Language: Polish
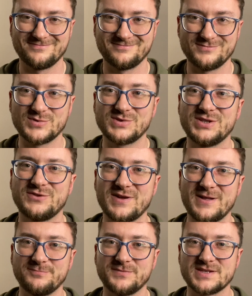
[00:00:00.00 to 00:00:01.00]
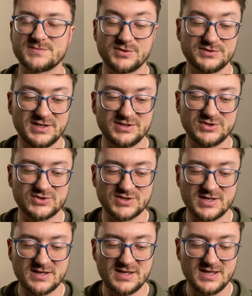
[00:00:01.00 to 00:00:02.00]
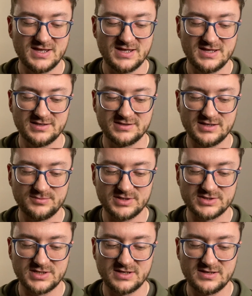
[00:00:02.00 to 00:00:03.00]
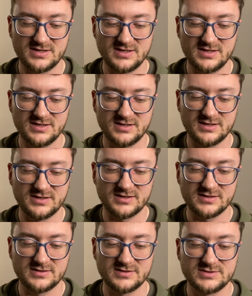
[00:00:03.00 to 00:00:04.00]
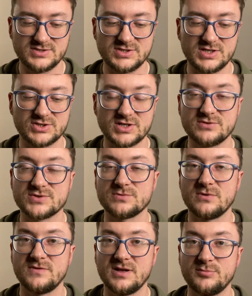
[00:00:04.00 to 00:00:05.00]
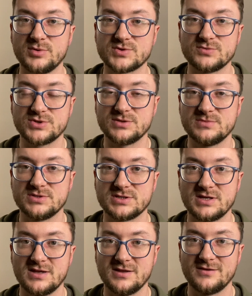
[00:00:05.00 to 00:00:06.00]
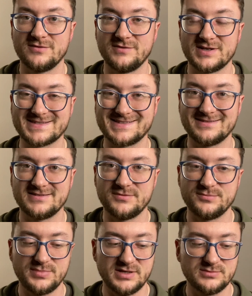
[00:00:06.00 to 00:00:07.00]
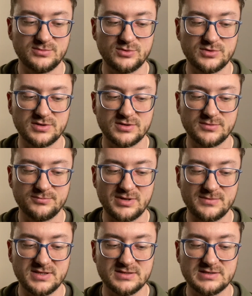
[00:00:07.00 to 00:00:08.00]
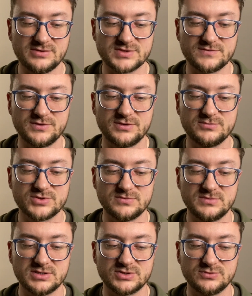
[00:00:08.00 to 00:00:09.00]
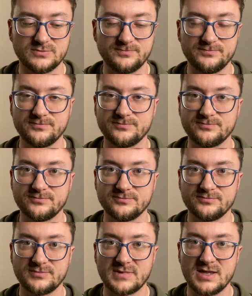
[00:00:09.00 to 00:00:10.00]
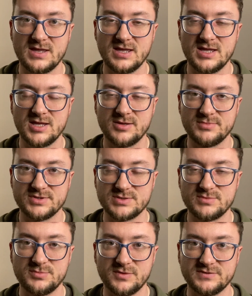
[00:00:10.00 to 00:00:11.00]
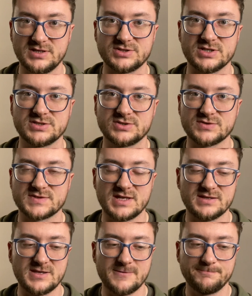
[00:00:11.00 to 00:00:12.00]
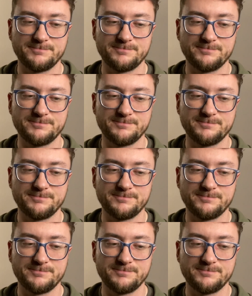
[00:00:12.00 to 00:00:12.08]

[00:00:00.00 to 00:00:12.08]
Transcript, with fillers: Modlitwa spontaniczna na bazie e, dzisiejszego słowa posłużymy się wersetem: Pan Bóg pamięta o swoim przymierzu. Będziemy powtarzać to zdanie.